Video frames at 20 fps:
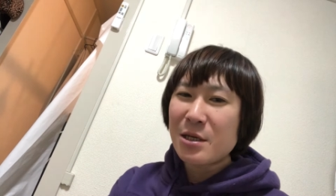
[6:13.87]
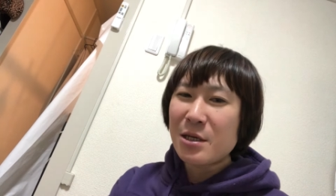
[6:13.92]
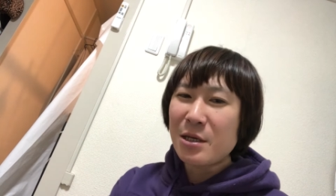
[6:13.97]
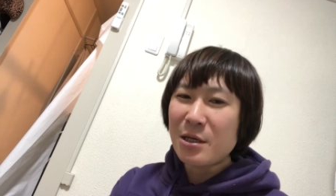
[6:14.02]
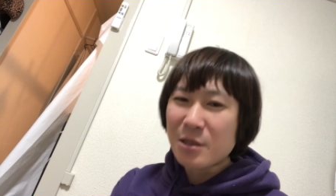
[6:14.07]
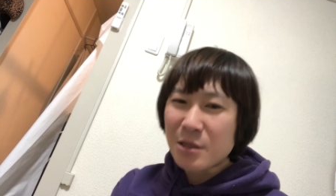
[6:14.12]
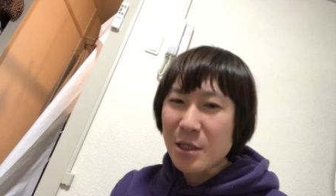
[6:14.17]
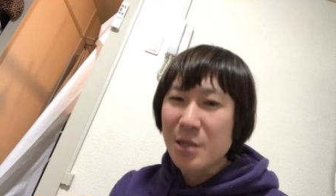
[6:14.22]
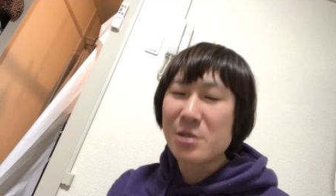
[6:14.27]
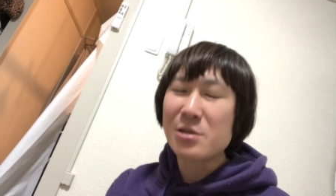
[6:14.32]

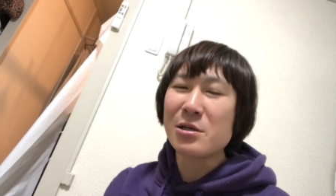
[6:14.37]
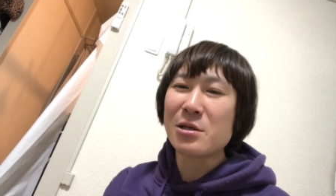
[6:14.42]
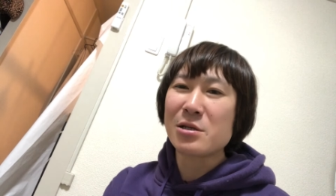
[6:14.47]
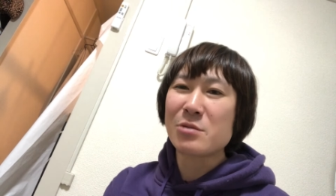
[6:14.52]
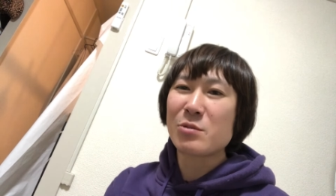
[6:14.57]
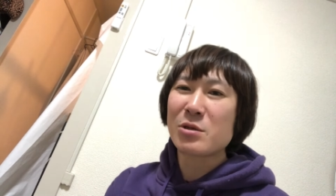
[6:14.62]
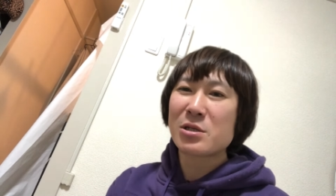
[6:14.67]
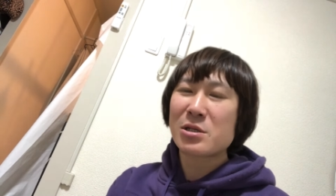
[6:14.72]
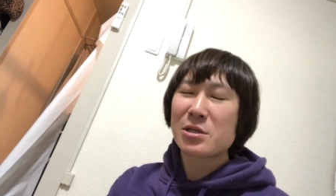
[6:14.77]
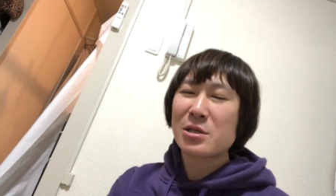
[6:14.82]
一旦失礼し
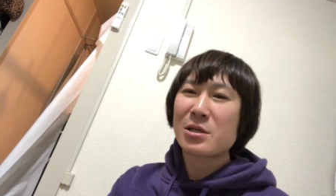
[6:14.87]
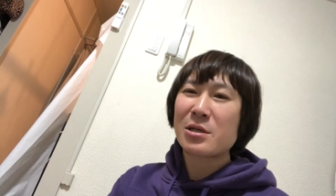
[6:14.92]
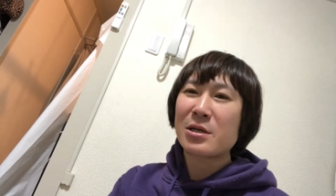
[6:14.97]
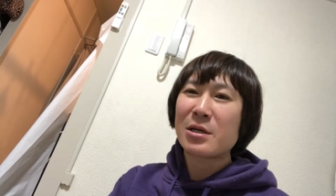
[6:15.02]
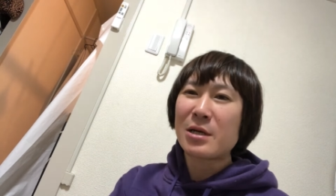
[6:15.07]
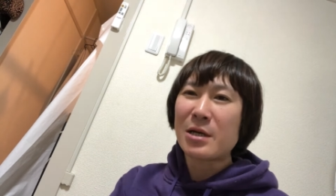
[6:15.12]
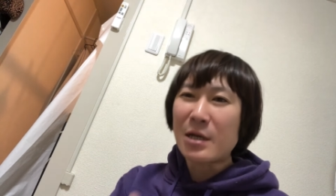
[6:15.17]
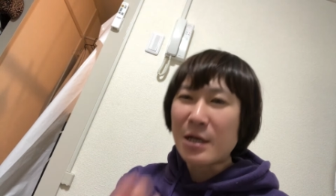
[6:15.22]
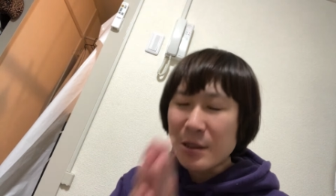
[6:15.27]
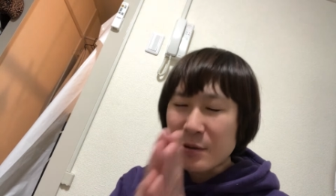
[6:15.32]
ます
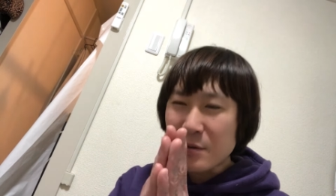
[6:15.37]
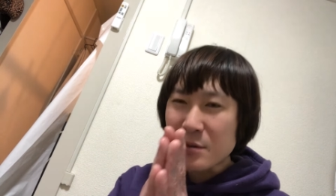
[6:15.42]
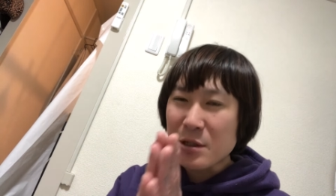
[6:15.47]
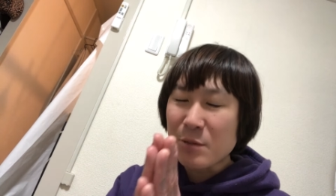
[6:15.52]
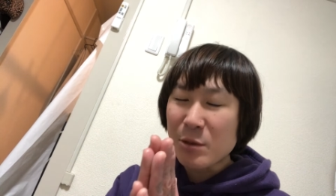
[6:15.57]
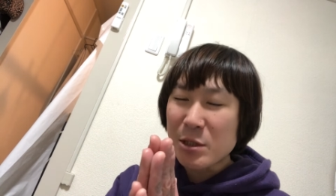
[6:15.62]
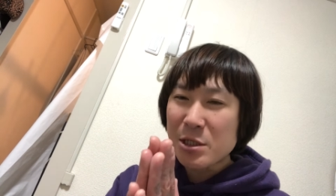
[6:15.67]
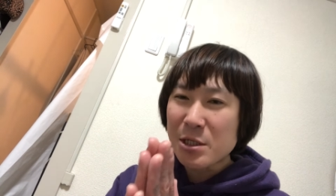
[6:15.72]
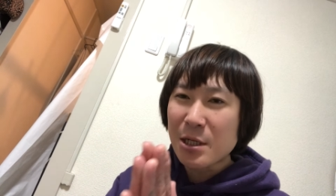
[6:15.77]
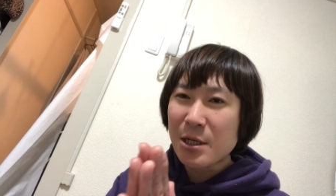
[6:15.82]
ありがとうござい
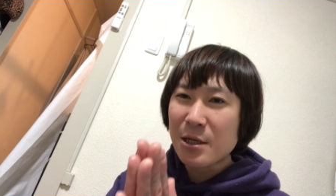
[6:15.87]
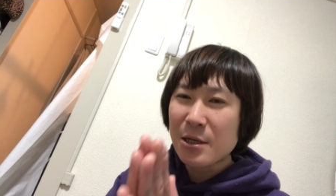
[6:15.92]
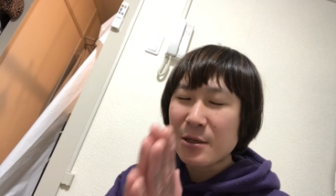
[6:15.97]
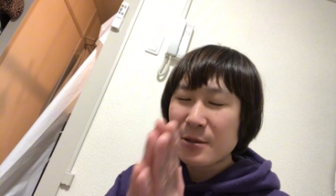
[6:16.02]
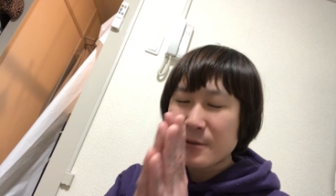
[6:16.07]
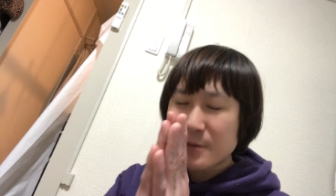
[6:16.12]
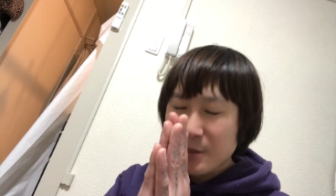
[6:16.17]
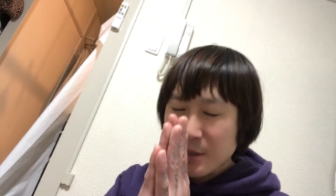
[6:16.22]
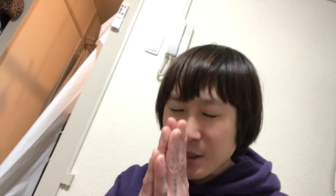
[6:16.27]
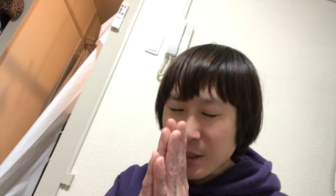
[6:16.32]
ましたあ
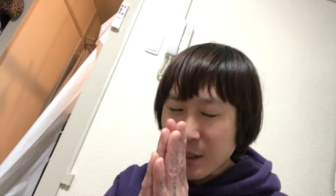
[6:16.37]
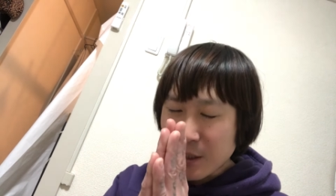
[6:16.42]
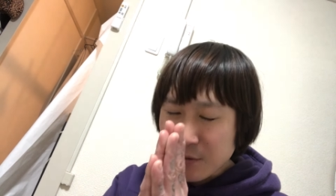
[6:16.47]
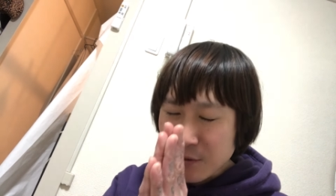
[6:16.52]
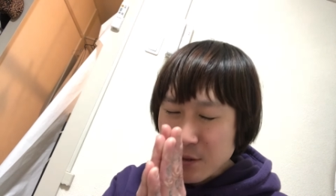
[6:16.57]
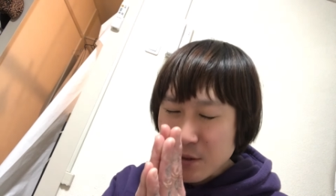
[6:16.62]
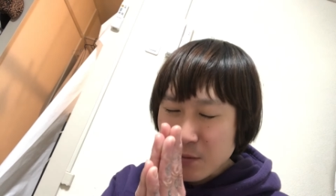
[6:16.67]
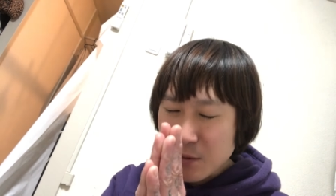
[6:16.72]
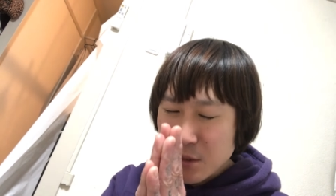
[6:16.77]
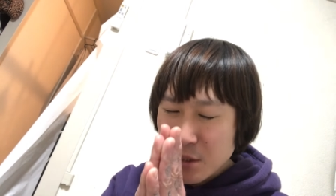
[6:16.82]
りがとうご
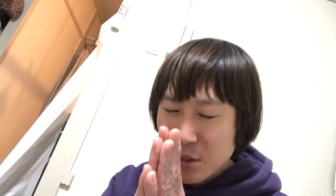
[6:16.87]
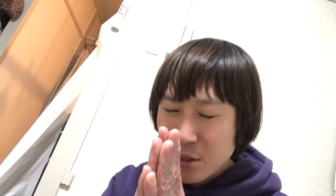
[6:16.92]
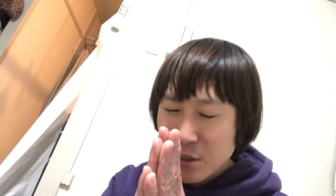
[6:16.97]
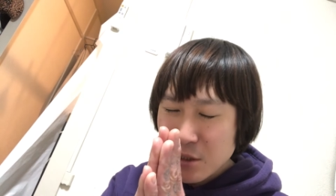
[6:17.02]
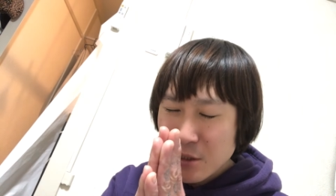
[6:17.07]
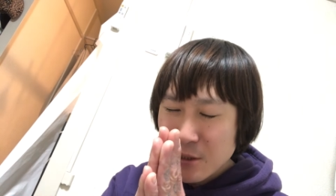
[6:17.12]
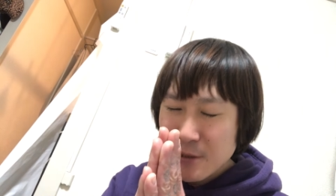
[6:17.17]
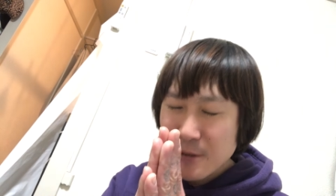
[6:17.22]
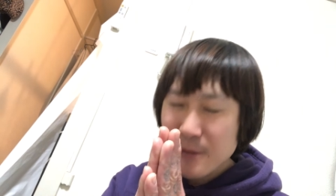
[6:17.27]
ざいます